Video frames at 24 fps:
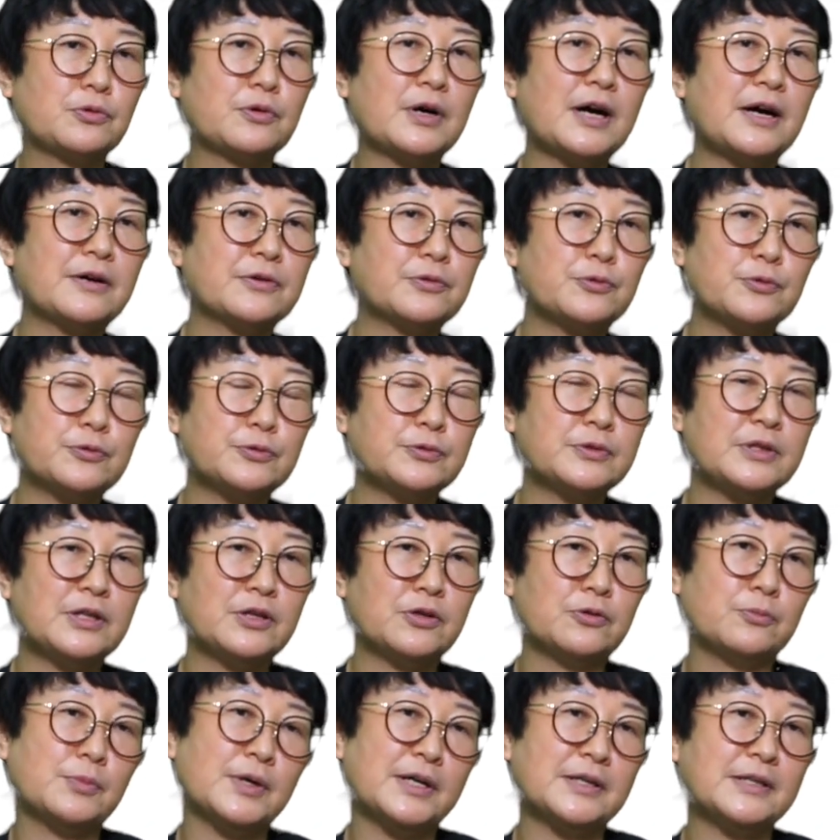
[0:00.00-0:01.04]
と韓国
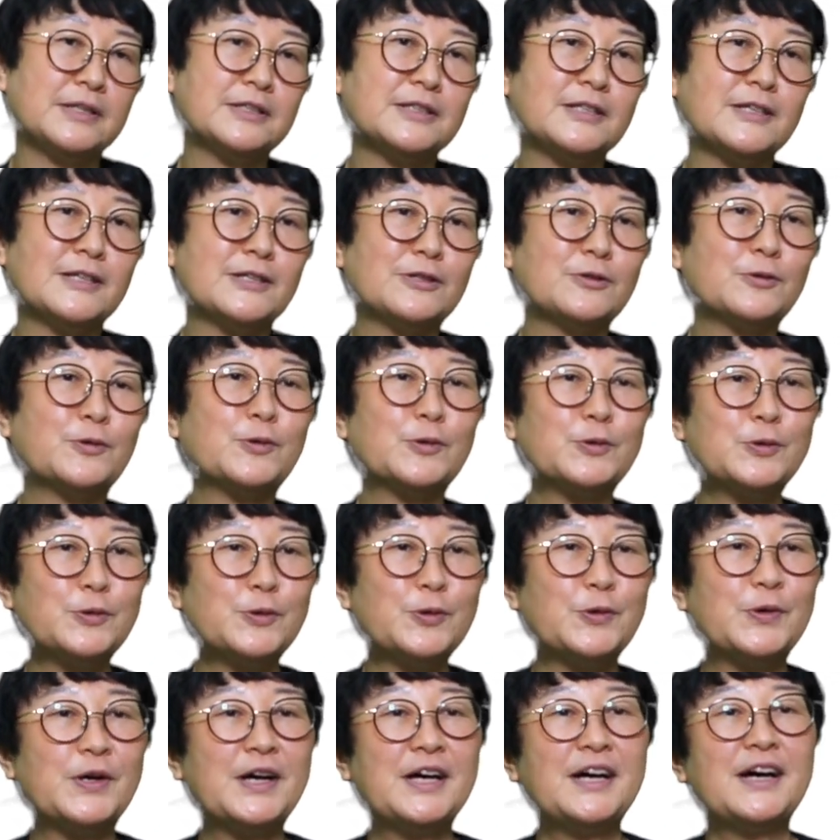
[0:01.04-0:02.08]
で呼ばれているほ
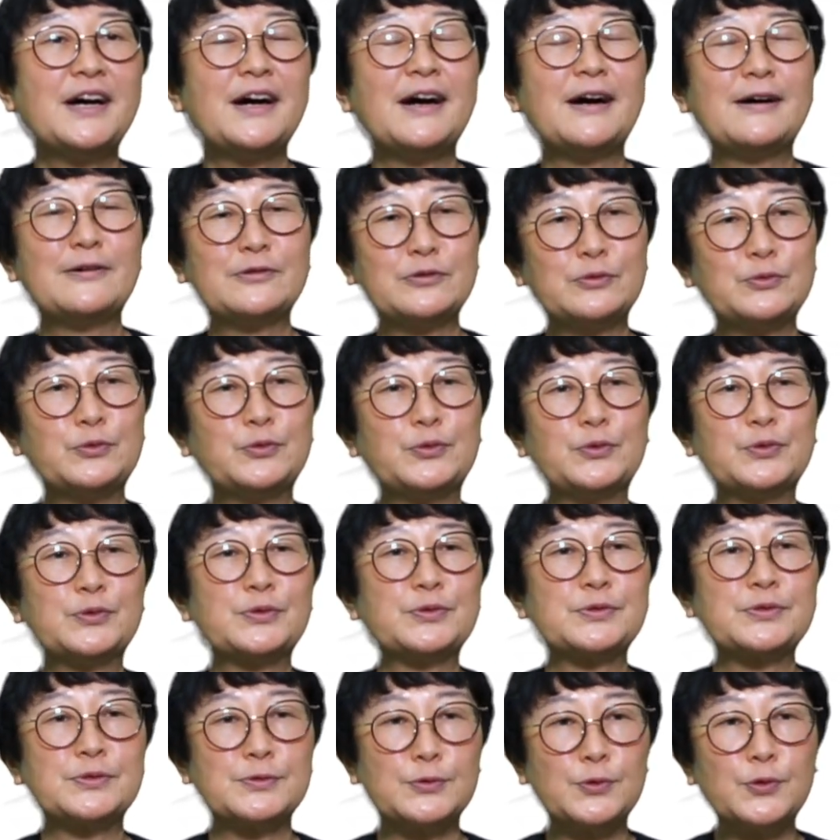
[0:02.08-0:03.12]
どあの
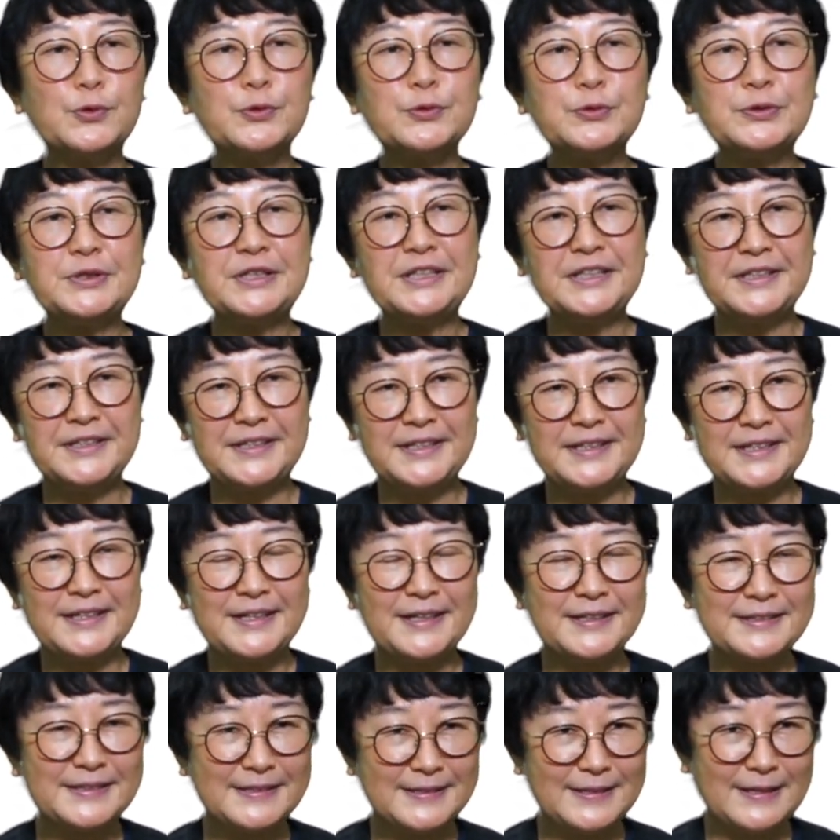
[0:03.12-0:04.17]
すごく人気
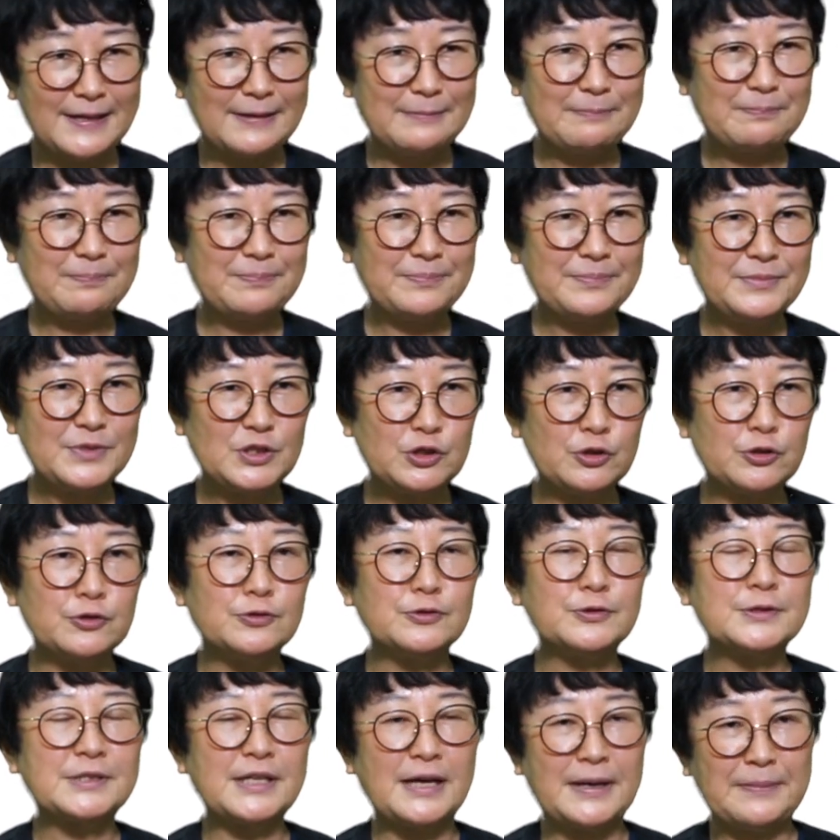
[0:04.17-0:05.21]
があった女
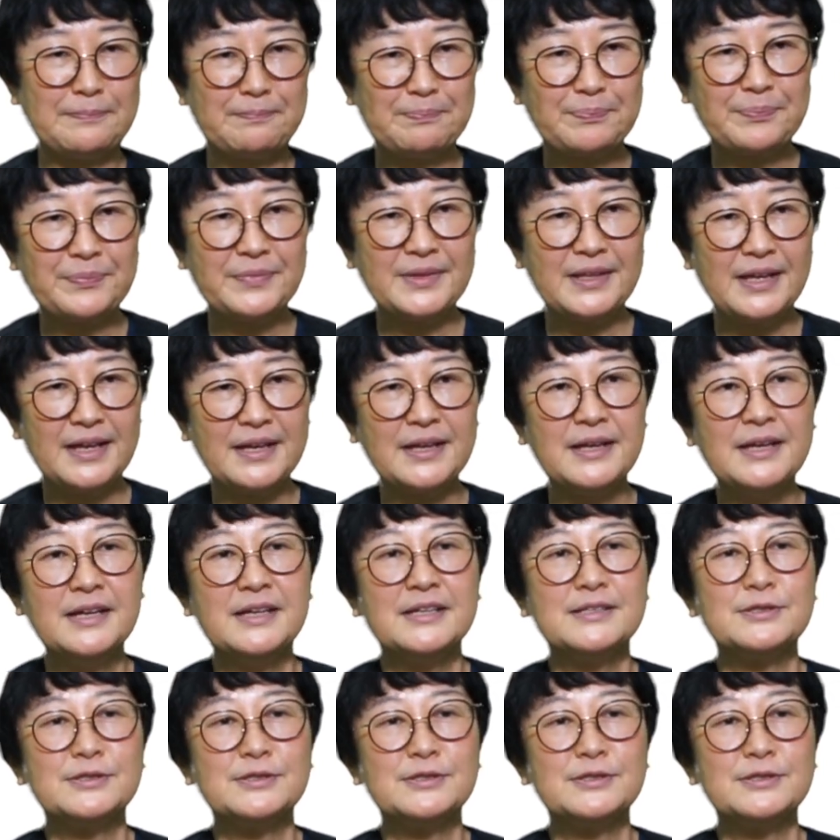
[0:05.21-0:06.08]
優さんで